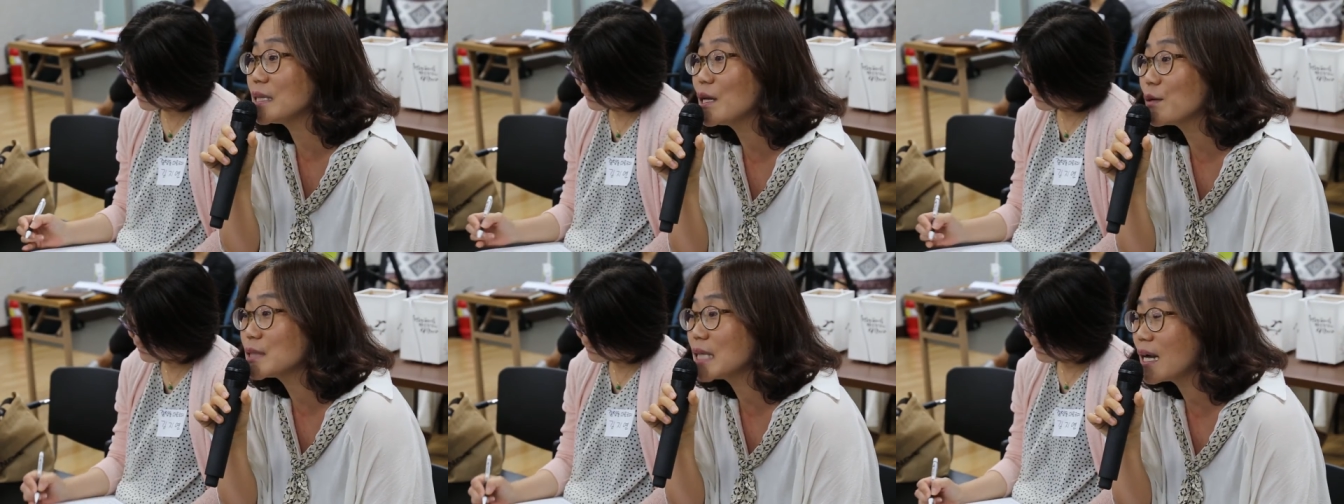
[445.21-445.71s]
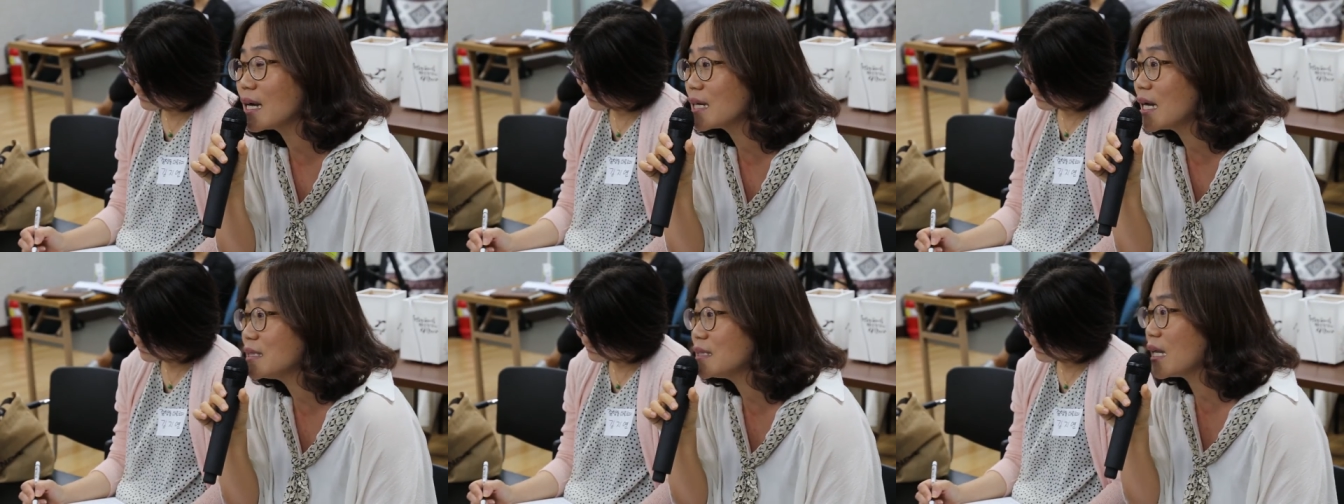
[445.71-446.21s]
있다고
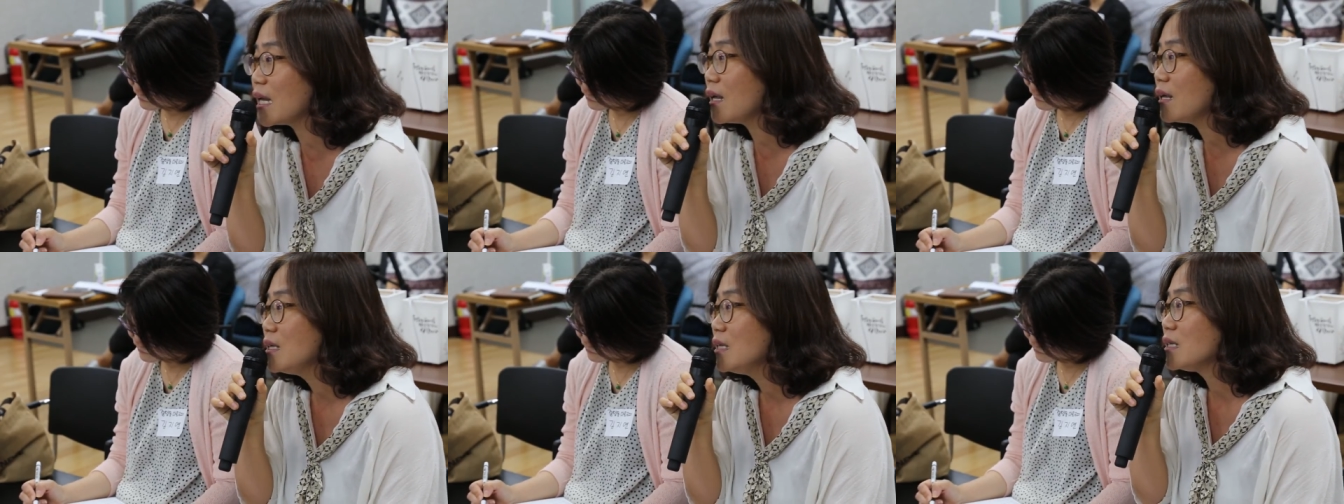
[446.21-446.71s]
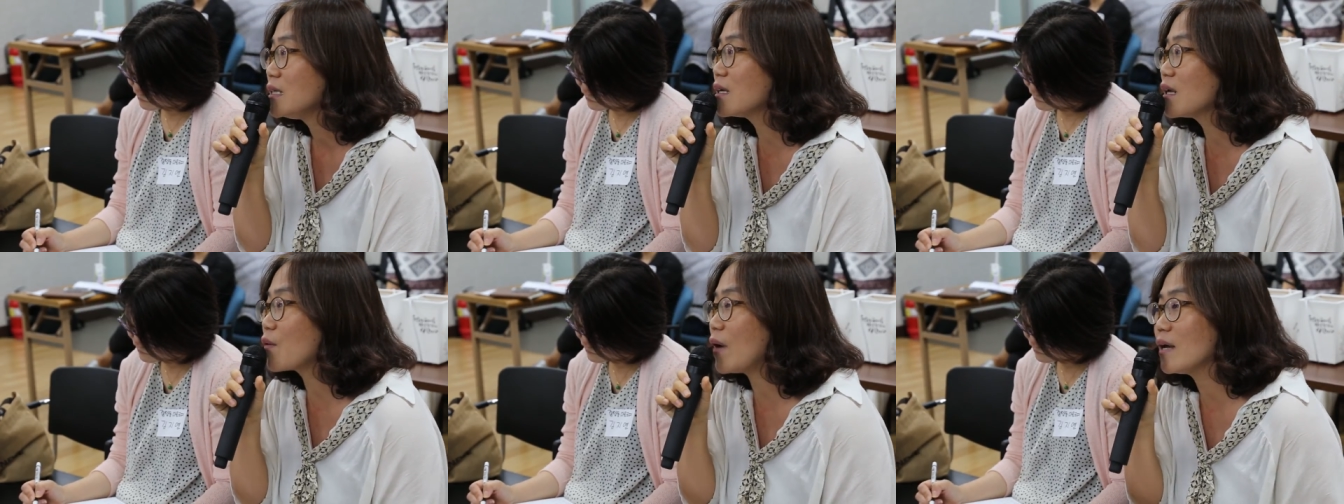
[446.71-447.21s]
생각을 하는데
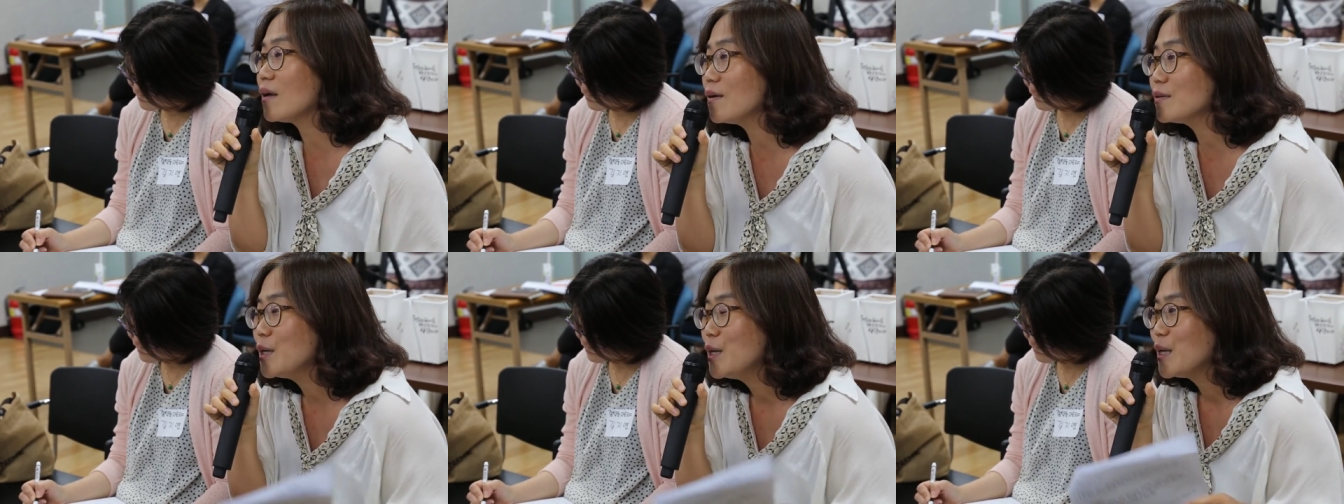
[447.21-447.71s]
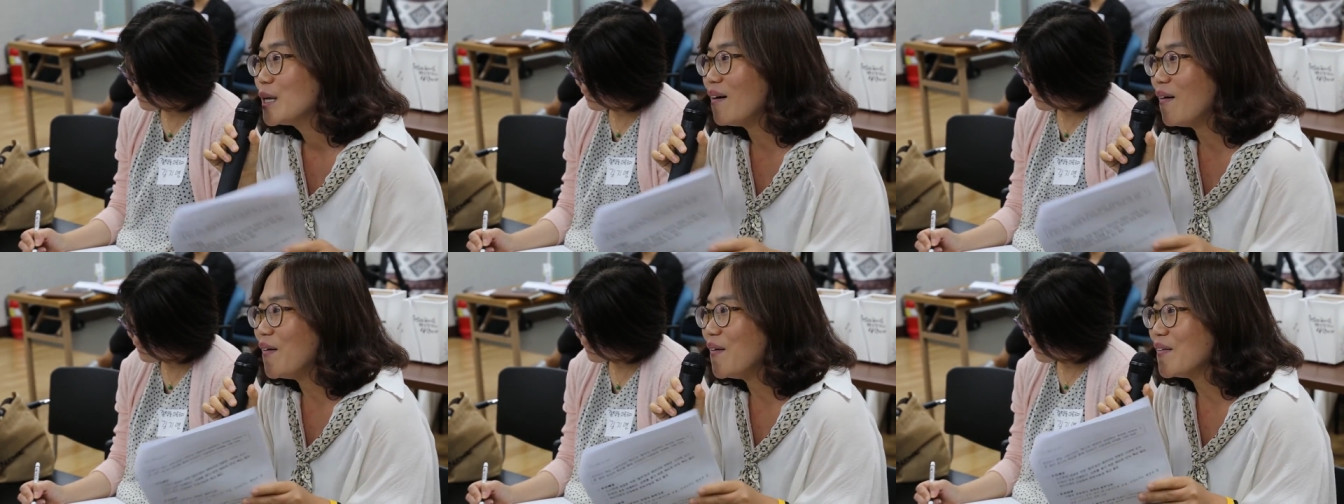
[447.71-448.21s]
이게 과연
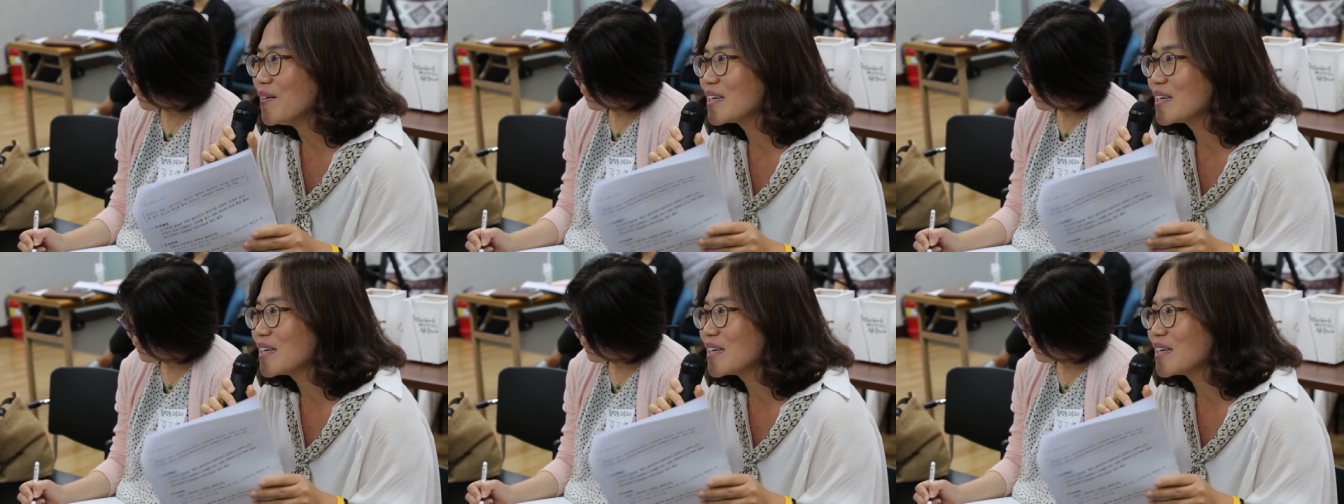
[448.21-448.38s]
어,